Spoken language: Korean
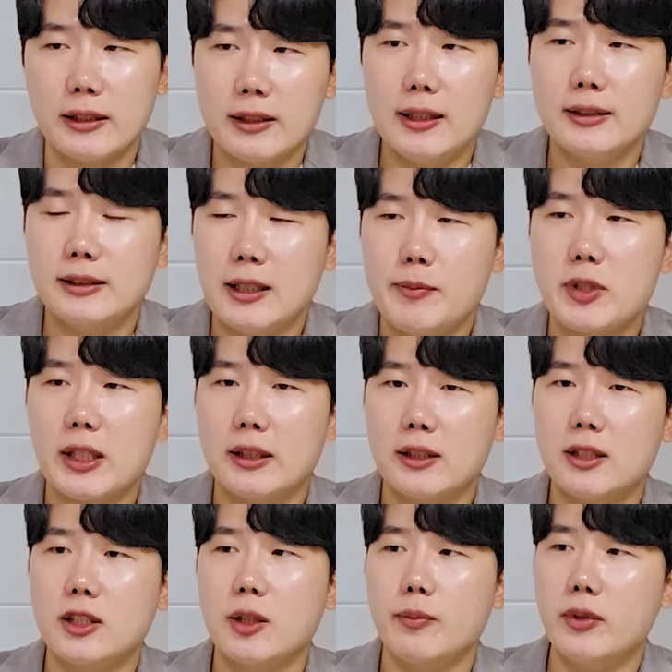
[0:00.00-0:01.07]
TSMC
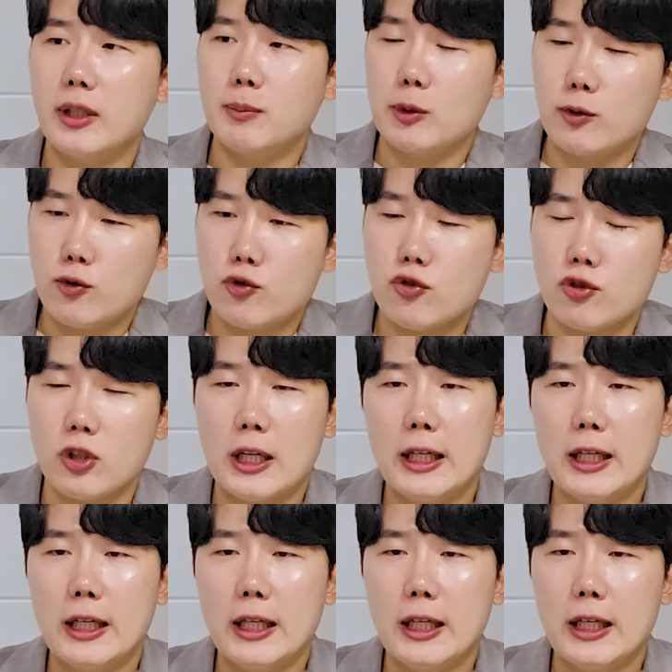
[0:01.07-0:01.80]
같은 기업들의 뭐 수주